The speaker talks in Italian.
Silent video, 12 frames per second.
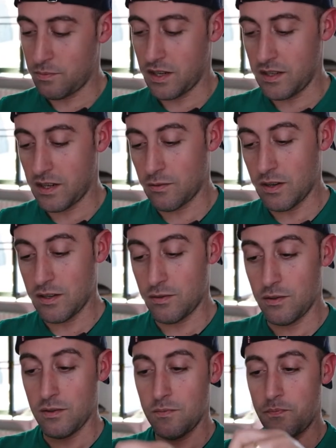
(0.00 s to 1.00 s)
prendere
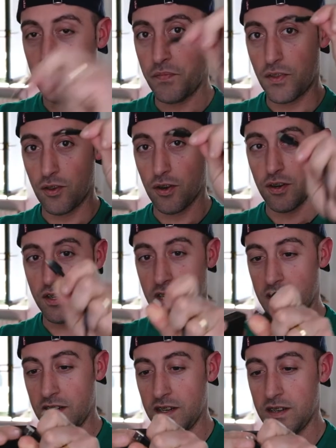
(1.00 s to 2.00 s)
questo,
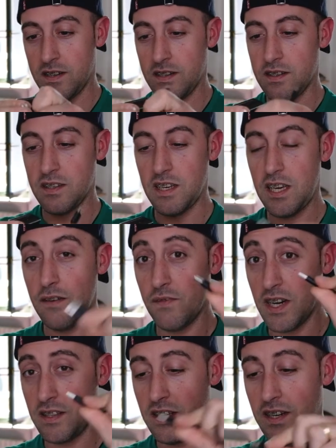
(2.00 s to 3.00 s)
togliere,
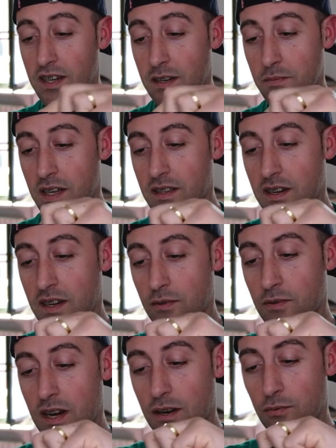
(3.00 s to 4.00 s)
invertire, mettere
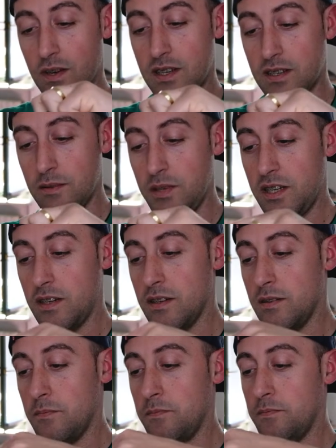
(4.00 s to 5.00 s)
qua USB,
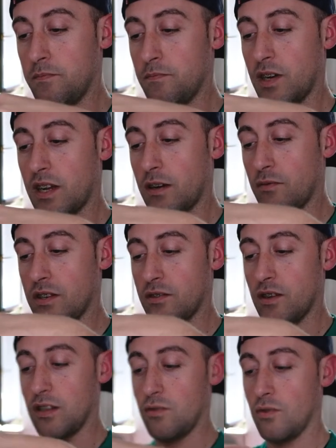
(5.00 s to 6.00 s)
perché
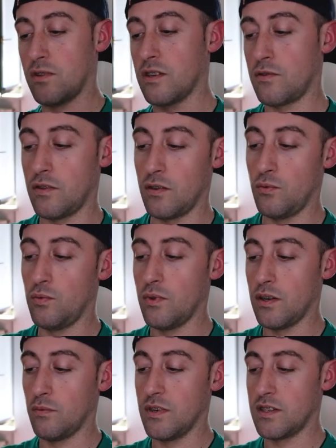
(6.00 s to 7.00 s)
questo ha dotazione
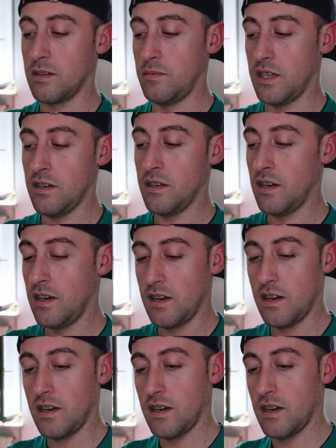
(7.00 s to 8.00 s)
2 USB,
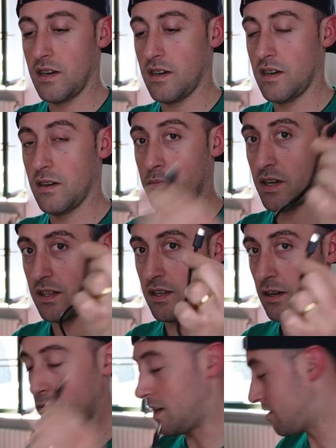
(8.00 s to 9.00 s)
eh,
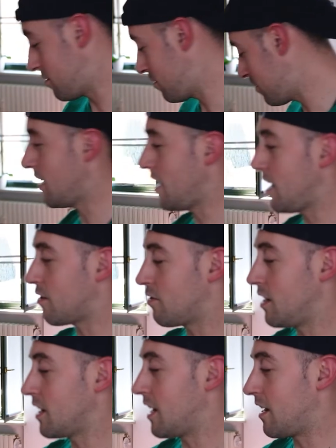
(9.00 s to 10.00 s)
prendere questo e
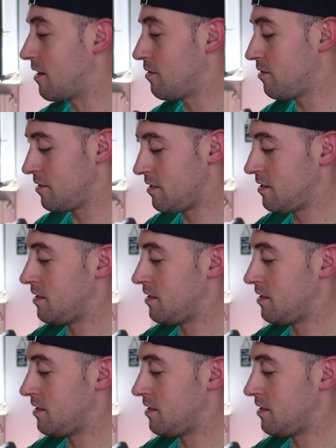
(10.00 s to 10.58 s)
collegarlo